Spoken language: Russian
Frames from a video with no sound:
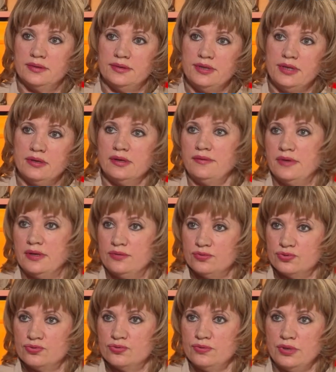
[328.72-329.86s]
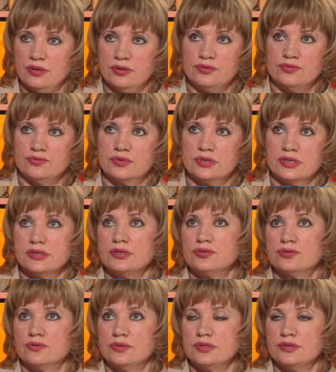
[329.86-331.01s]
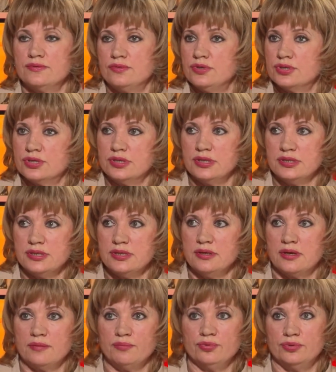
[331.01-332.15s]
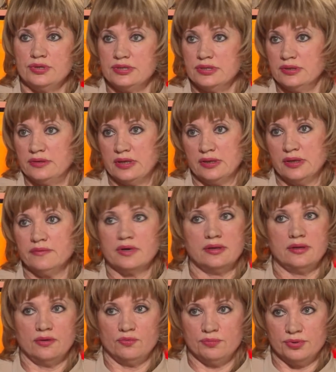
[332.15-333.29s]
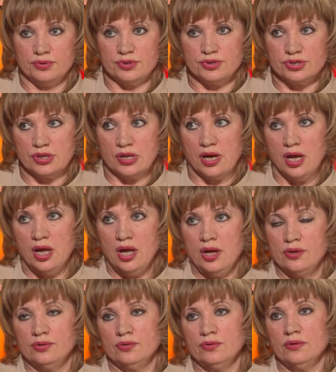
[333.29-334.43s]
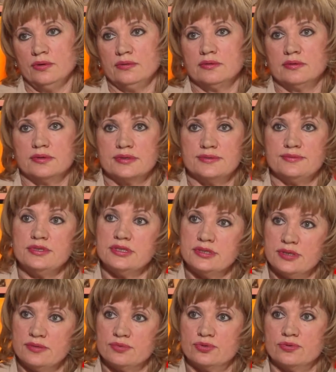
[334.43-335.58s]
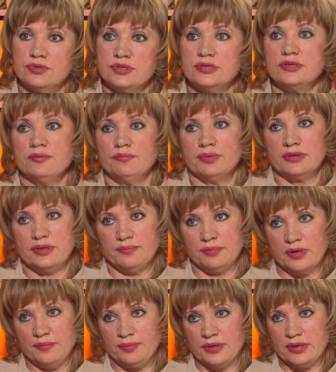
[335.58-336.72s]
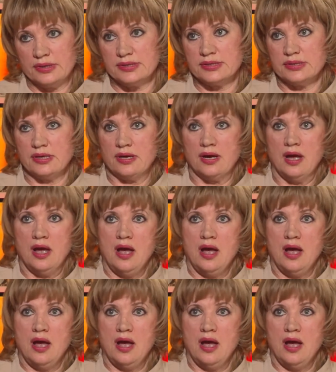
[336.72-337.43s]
не кривя душой, я хочу сказать, что на сегодняшний день работа этих талавок, она убыточна. Но а, в связи с тем, что система потребка потребкооперации,